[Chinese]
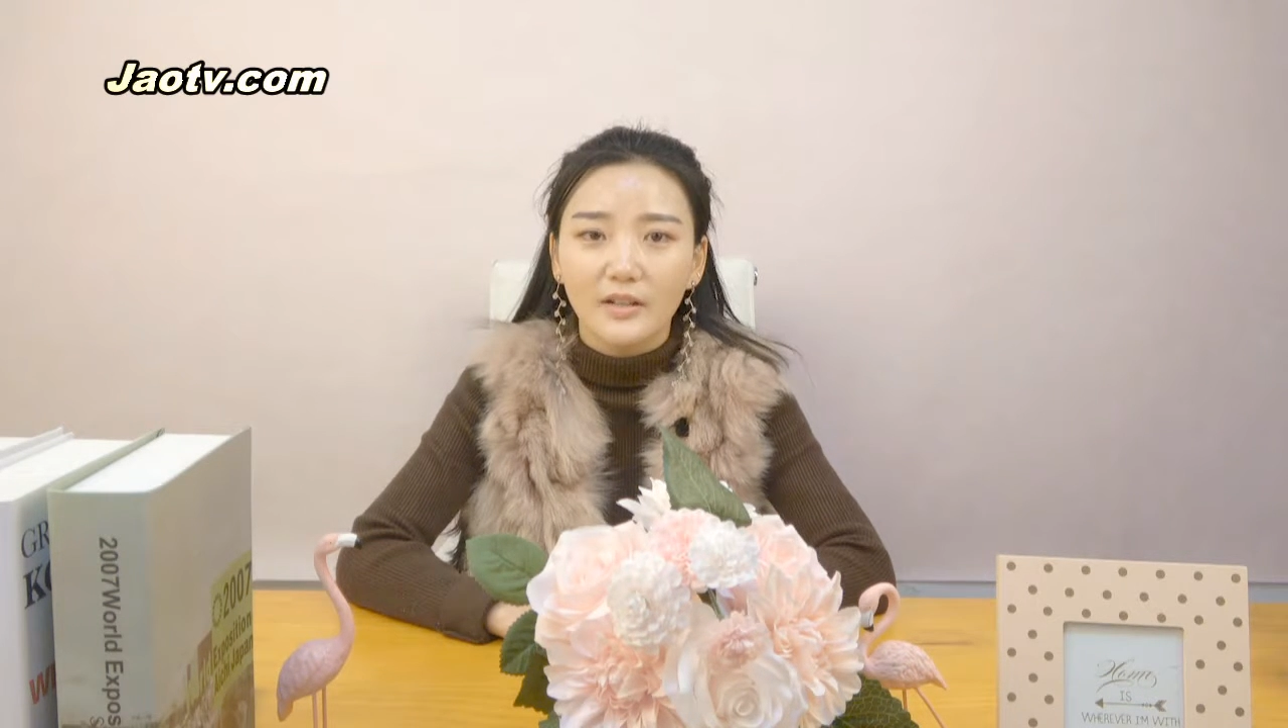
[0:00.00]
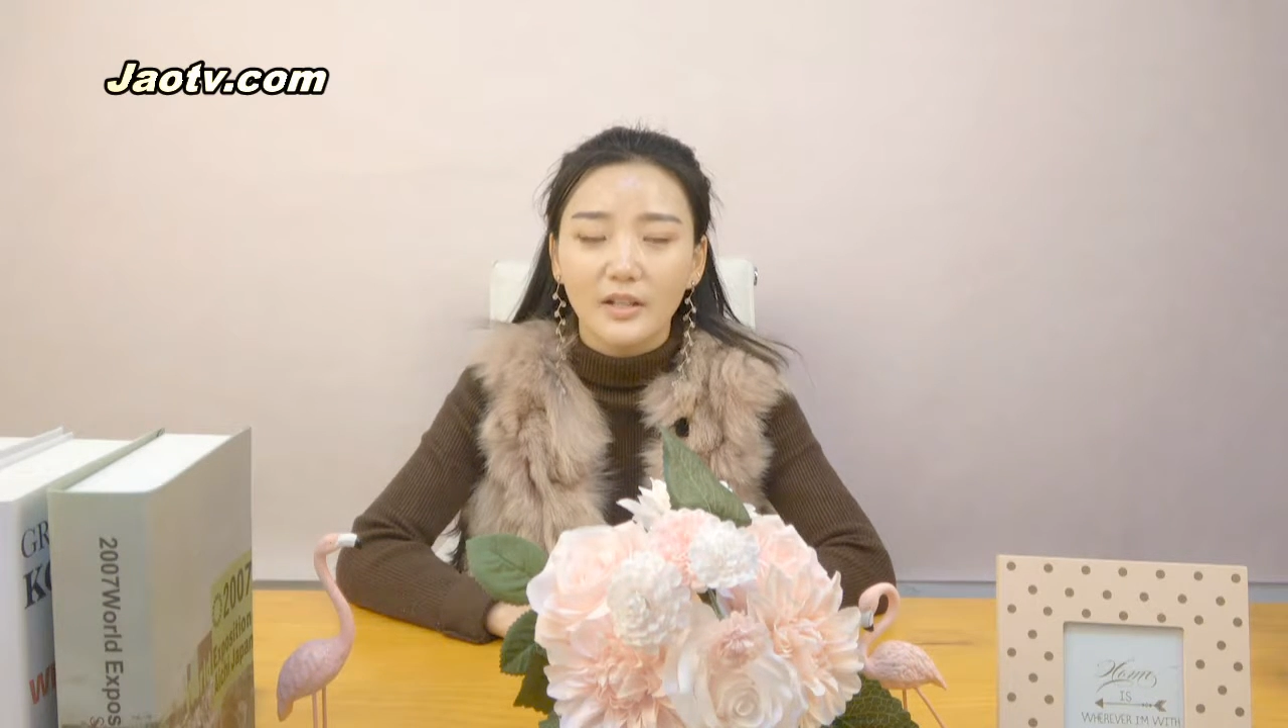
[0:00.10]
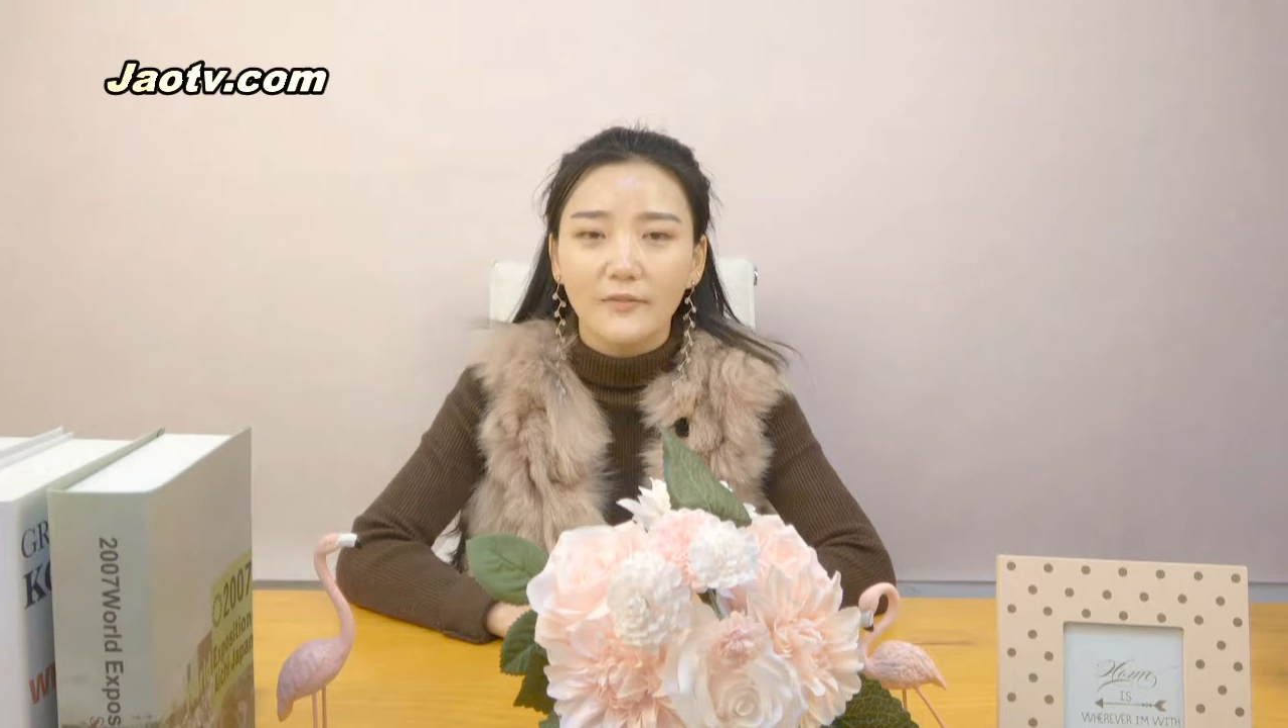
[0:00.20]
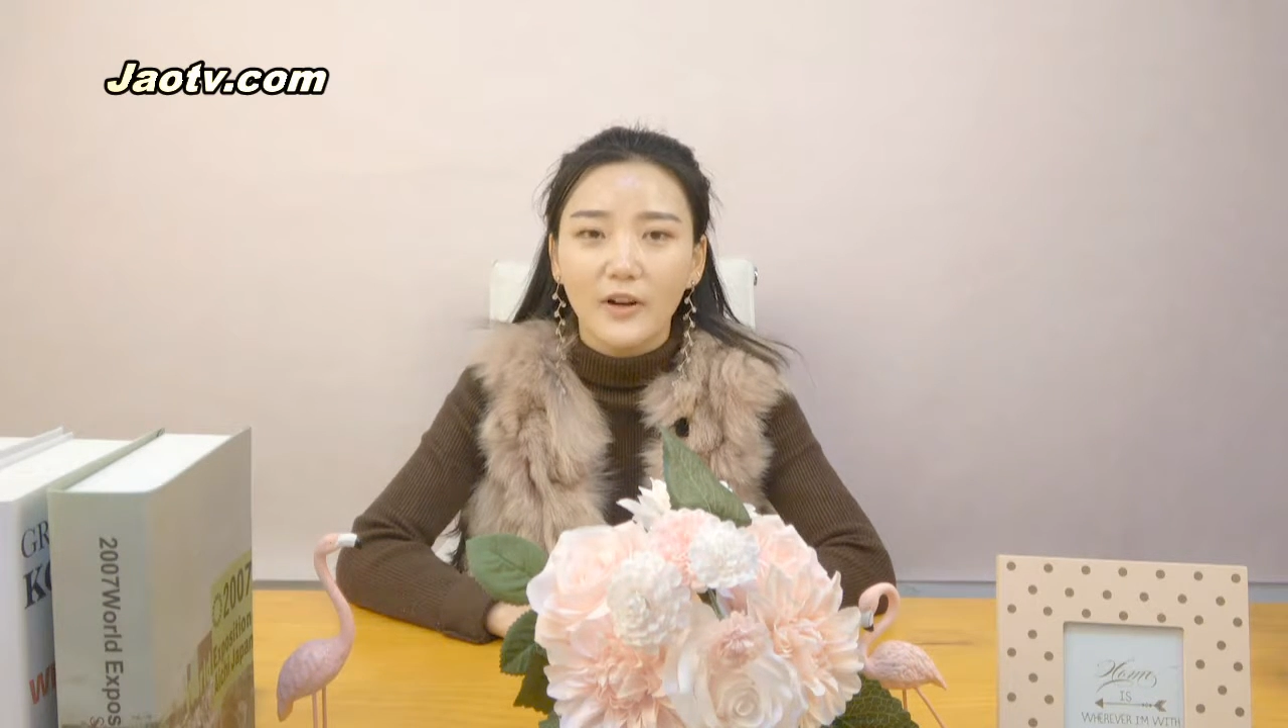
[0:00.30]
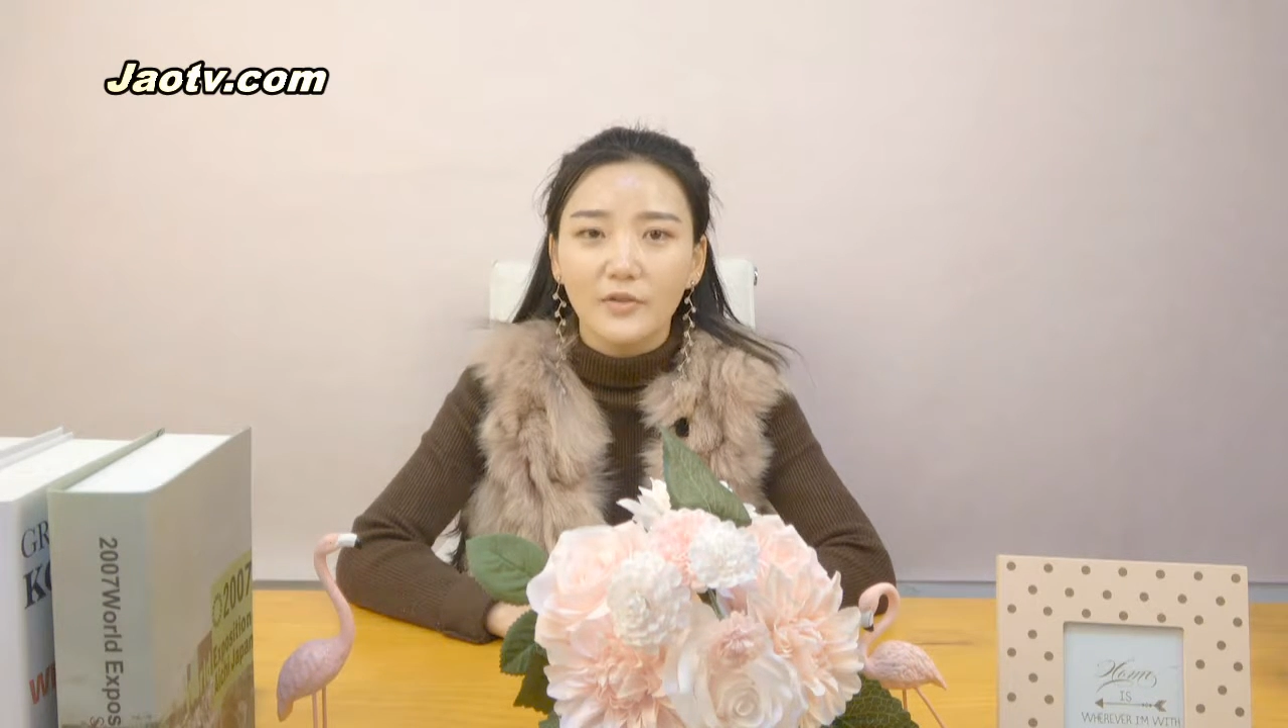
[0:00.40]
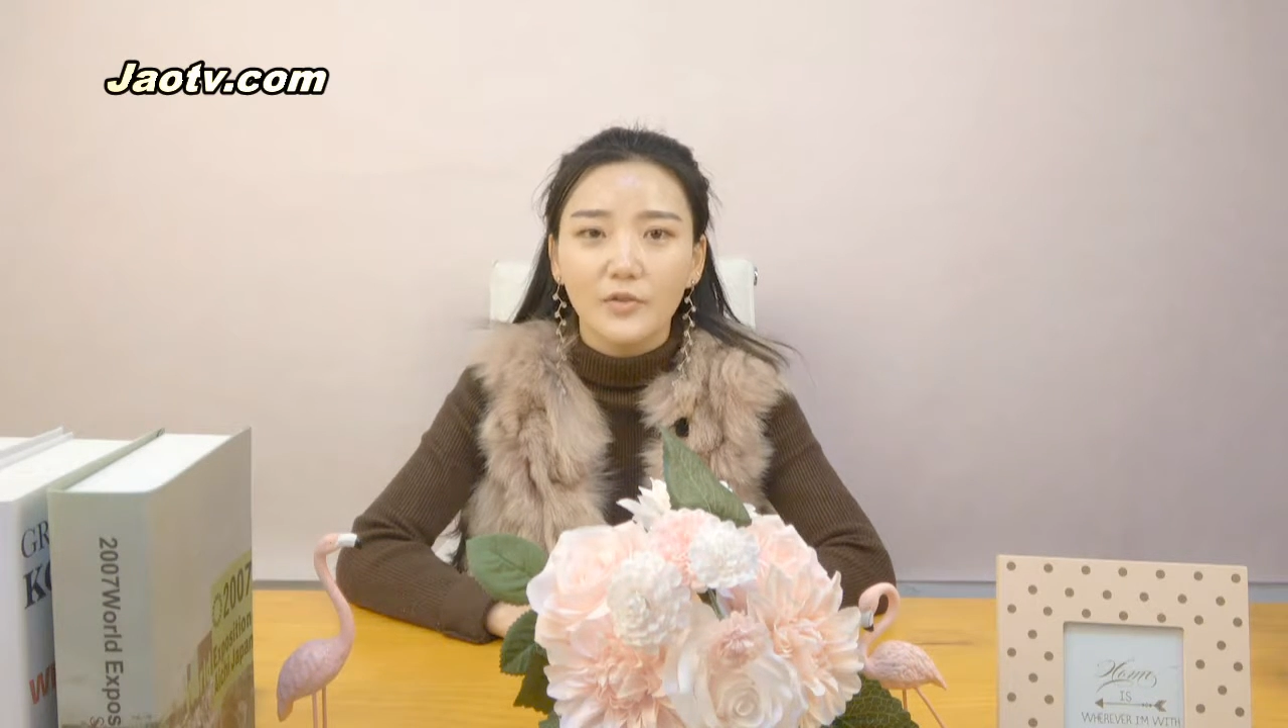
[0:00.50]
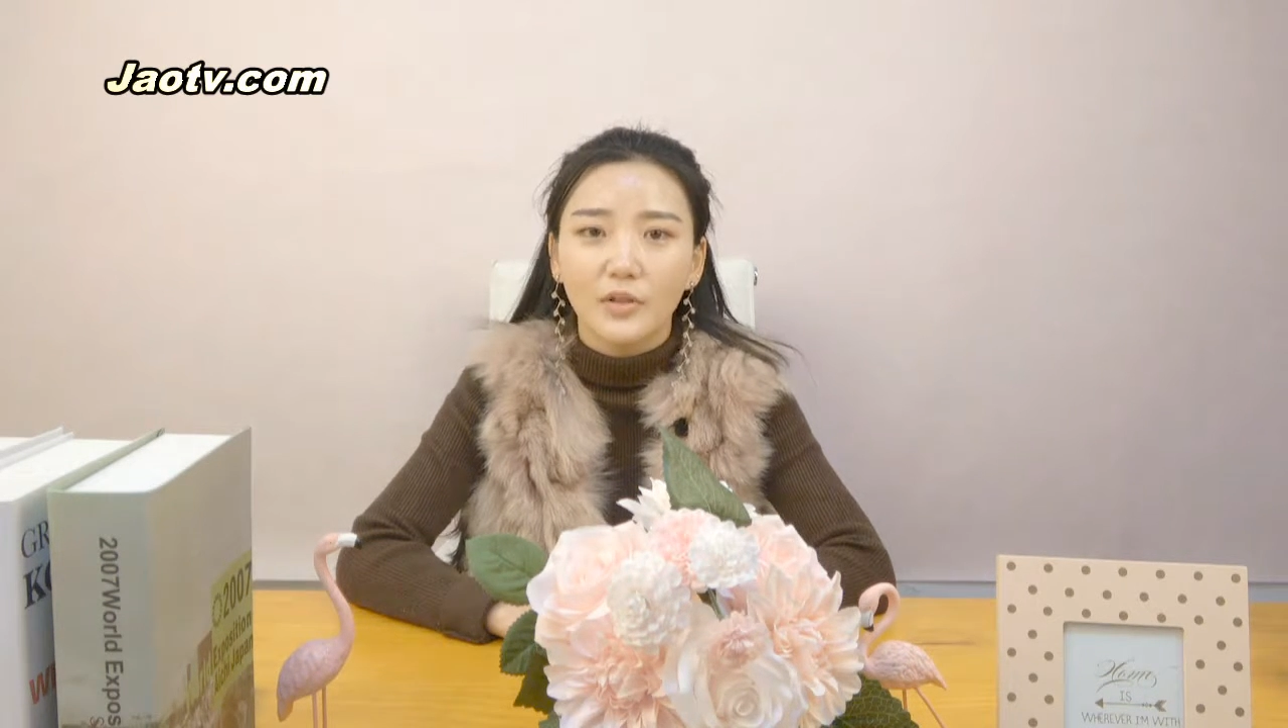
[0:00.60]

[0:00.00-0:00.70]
个地方，